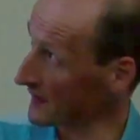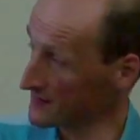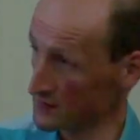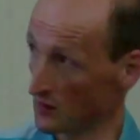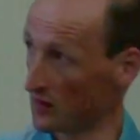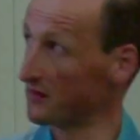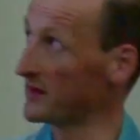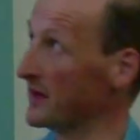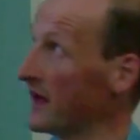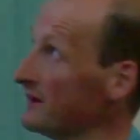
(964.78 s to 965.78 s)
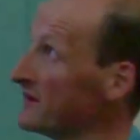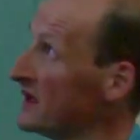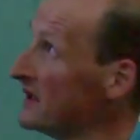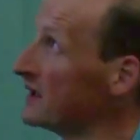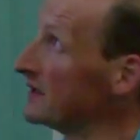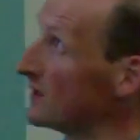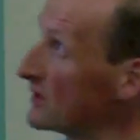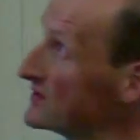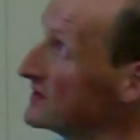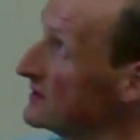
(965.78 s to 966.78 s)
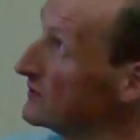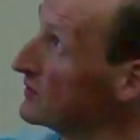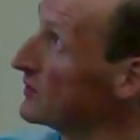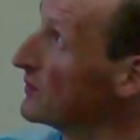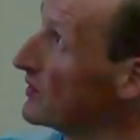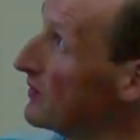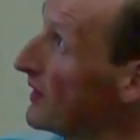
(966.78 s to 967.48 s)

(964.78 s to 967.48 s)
si on le fait bien. Donc si vous pouvez